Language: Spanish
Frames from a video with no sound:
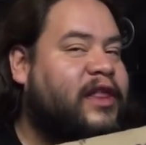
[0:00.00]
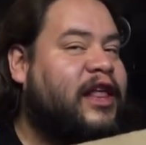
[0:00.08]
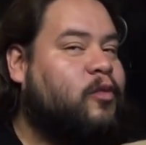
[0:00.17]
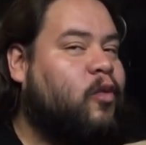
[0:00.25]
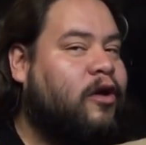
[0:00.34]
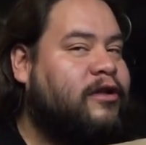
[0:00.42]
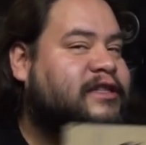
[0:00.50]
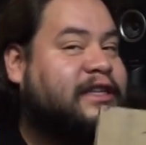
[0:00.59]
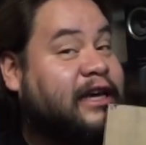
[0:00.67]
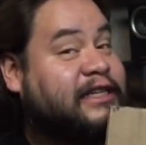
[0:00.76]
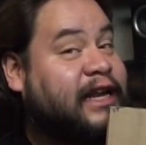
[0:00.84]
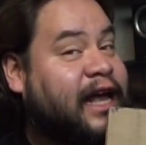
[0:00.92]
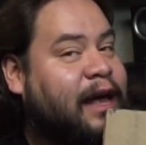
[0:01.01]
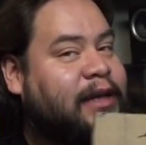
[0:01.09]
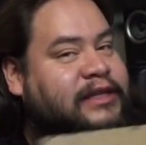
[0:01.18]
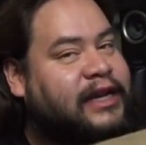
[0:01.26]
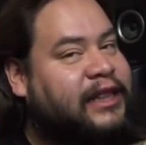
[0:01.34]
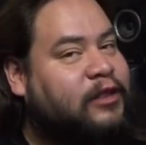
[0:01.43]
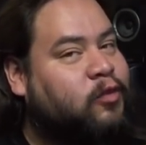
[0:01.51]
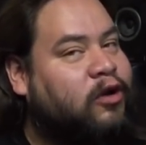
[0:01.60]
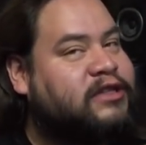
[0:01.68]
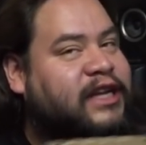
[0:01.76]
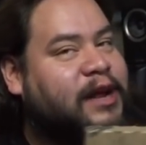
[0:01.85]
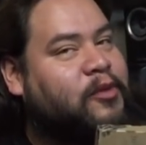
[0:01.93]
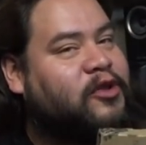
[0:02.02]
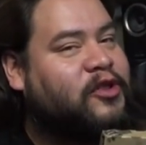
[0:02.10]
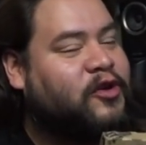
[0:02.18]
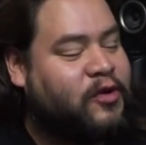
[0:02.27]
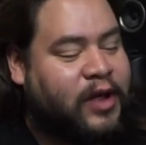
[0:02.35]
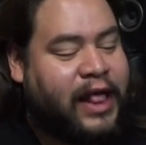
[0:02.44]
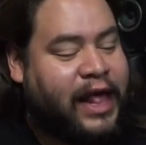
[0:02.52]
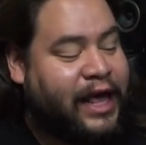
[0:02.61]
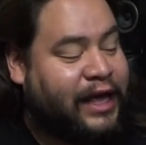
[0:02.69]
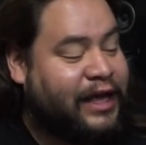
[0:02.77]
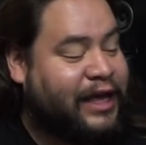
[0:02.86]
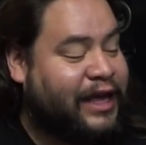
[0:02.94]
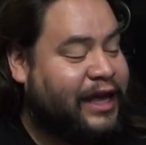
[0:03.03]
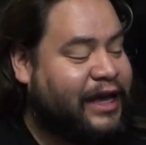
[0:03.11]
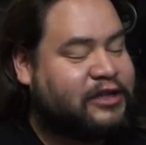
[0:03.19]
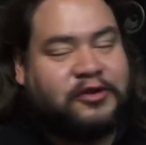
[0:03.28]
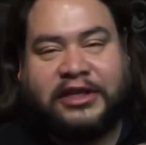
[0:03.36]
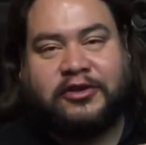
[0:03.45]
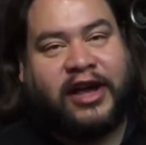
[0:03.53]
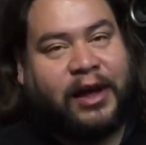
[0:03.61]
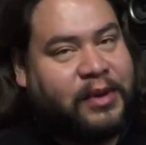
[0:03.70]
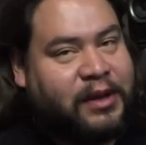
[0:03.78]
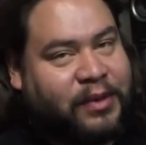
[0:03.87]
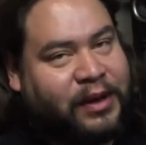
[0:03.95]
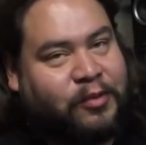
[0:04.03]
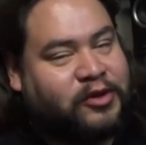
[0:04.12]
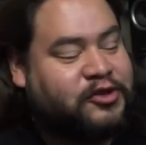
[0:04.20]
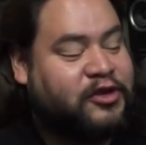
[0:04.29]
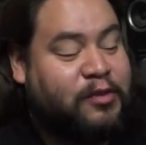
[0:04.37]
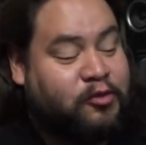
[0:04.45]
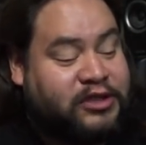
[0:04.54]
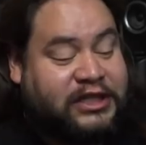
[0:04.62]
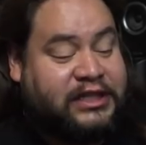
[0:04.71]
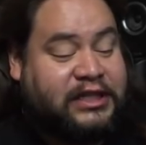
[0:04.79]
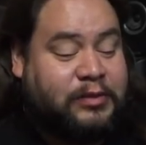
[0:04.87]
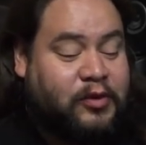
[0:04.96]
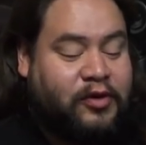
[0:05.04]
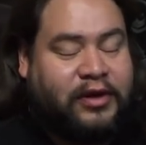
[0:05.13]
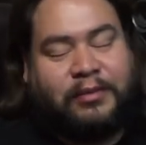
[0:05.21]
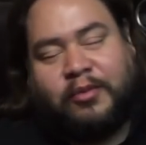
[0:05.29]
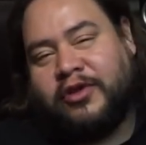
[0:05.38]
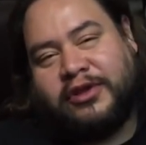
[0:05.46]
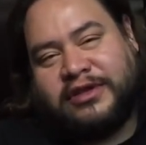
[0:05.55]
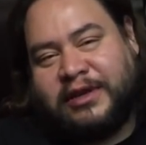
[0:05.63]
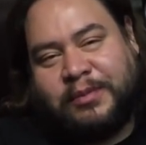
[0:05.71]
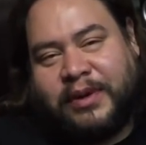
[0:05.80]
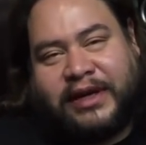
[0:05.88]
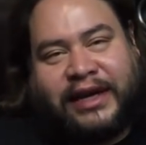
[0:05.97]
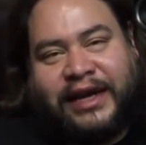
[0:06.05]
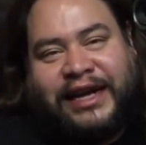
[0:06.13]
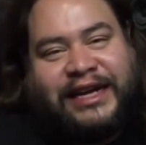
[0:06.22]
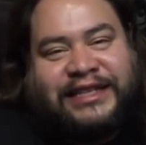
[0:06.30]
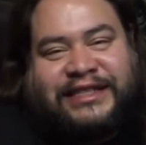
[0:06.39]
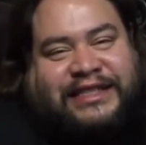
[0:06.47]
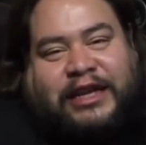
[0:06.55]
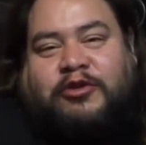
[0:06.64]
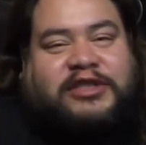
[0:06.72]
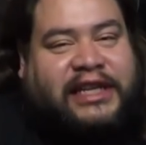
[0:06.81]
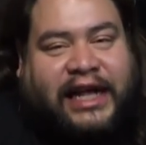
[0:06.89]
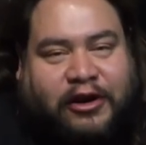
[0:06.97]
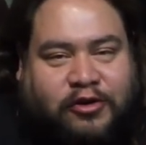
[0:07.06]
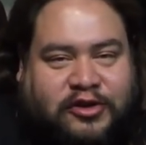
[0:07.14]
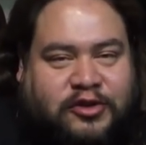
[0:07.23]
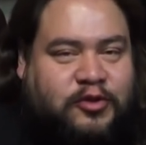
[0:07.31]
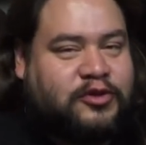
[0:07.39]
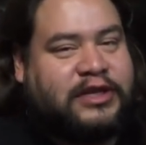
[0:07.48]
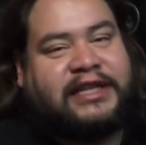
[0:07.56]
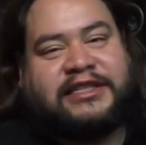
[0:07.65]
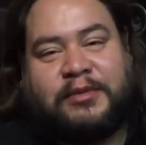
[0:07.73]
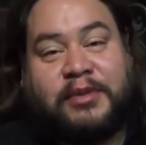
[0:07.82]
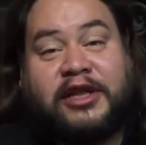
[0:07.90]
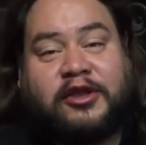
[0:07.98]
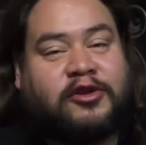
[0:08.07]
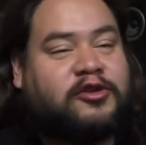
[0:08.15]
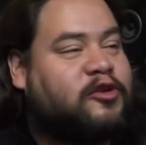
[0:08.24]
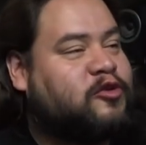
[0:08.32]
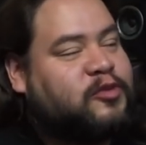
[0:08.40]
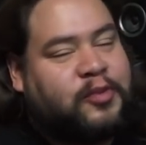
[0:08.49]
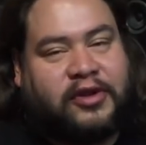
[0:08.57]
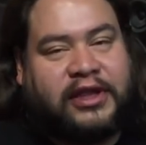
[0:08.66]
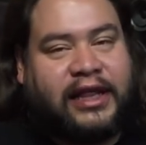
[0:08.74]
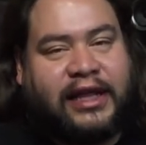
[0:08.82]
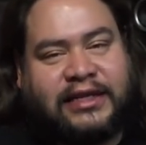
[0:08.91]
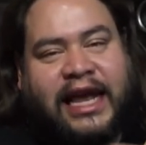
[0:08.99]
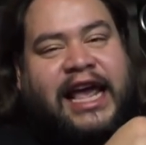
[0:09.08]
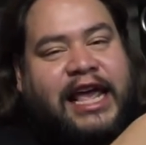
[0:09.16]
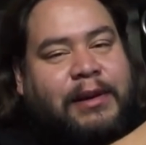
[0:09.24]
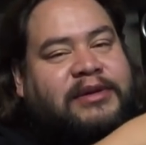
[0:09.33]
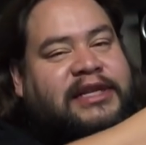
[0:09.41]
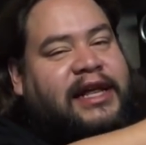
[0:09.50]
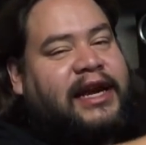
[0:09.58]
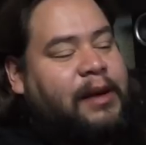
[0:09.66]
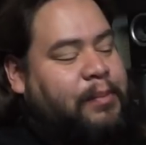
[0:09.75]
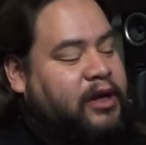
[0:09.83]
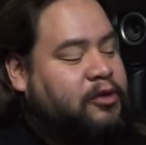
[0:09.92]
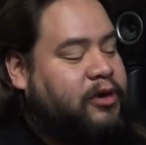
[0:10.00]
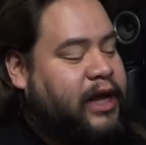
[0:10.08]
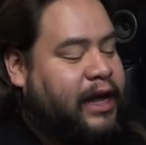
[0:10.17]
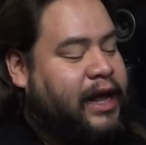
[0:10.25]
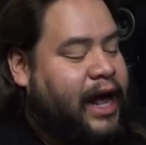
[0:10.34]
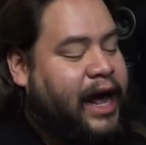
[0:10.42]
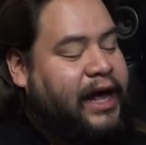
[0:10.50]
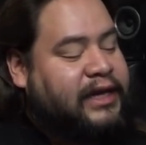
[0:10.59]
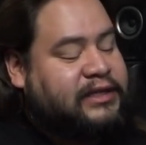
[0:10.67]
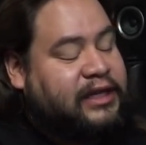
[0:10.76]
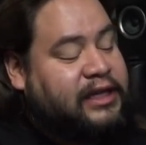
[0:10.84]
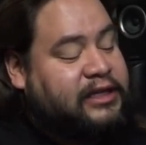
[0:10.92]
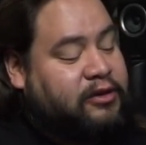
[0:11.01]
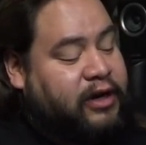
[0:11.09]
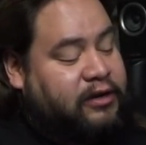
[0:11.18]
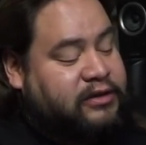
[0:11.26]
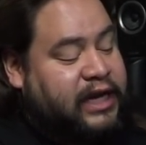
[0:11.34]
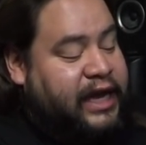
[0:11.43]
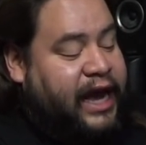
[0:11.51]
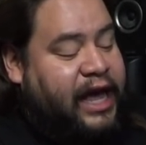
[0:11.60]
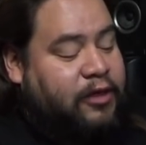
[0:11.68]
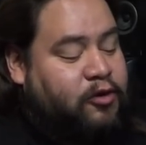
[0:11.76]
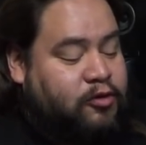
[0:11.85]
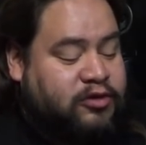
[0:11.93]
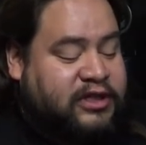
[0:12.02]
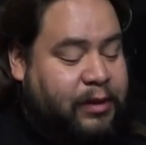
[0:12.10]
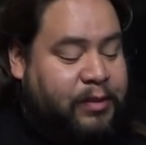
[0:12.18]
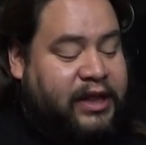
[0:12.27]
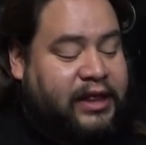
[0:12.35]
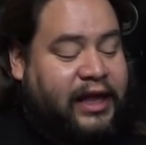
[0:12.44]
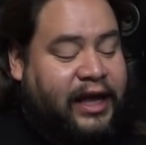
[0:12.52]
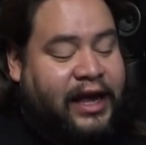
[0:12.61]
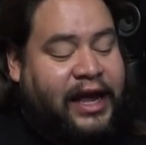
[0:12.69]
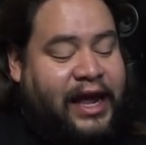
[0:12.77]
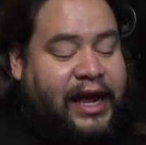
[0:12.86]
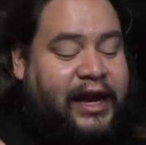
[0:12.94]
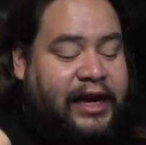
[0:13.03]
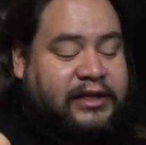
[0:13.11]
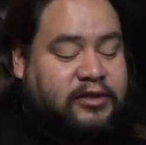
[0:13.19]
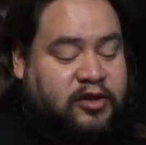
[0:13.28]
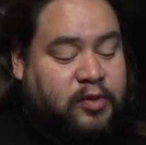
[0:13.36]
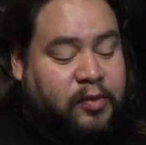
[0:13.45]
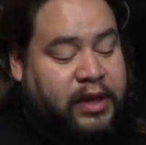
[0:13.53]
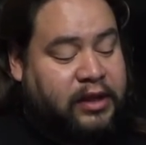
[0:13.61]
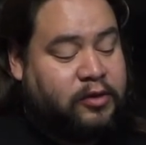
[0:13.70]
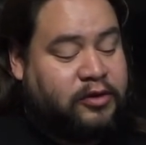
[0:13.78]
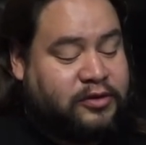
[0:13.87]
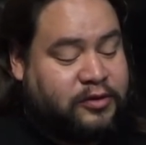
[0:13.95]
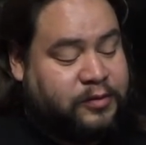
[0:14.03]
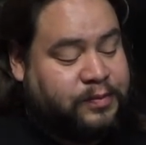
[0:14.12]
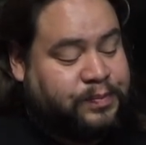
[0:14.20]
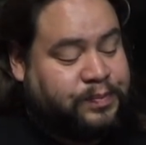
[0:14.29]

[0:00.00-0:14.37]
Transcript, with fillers: Dead Walls. ¿Qué será? ¿Será Dead Walls? ¿Será Mondo? Y es un disco que a mí me emociona muchísimo. Mondo siempre se lucirá con sus lanzamientos, con sus portadas. Y vamos a darle apertura a este disco que nos ha llegado justamente en estos momentos